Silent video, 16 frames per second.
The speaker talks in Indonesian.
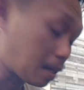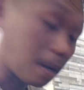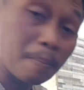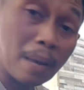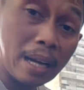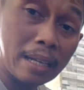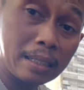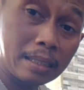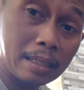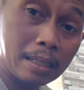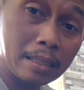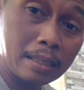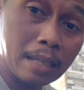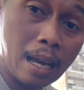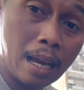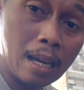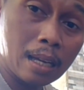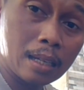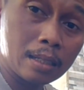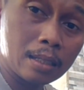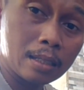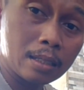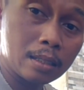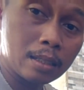ya paling tidak
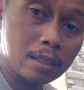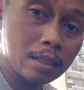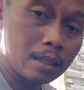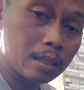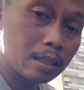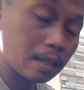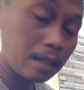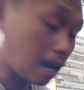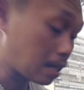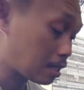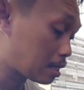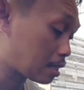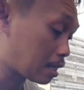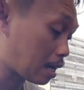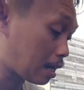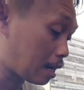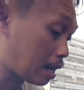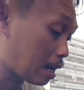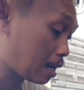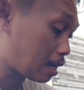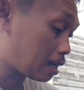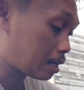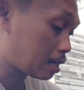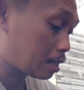eh, kasih
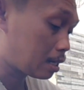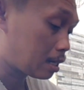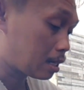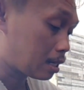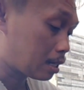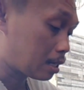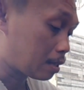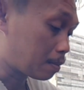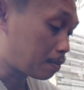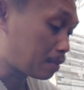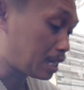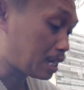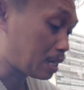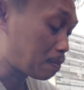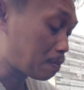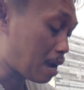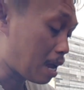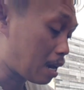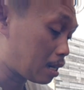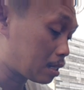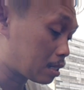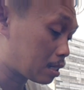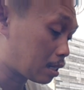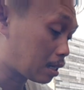jarak
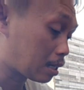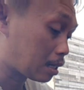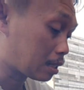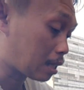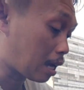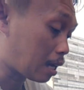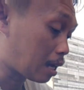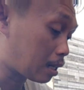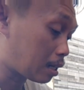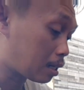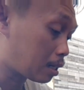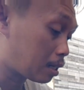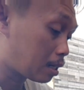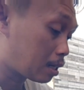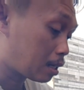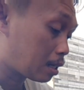minimal sekitar